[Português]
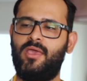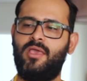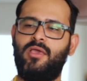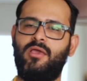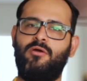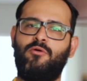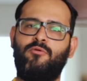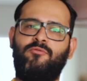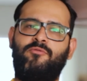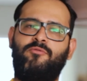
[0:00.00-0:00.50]

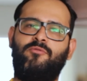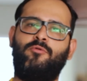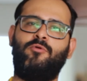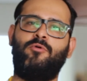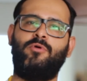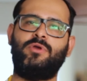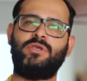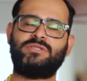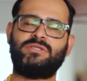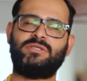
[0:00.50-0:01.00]
Eu
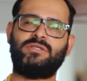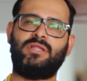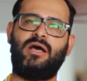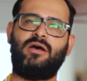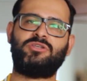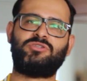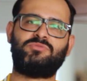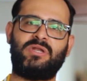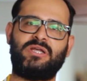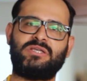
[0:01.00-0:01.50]
vou
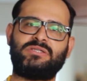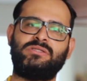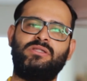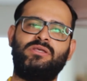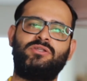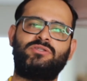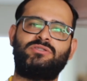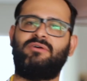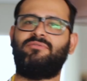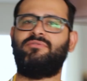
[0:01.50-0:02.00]
ensinar os
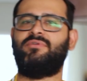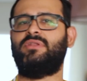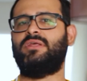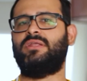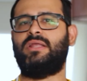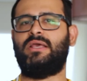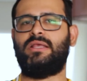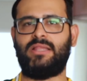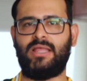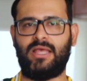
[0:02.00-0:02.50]
brasileiros a
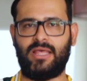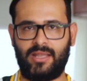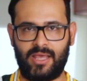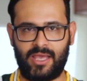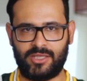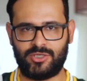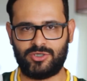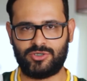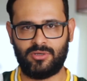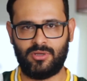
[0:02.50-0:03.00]
vender na
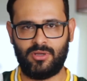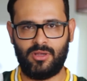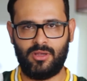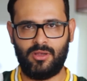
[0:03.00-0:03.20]
internet.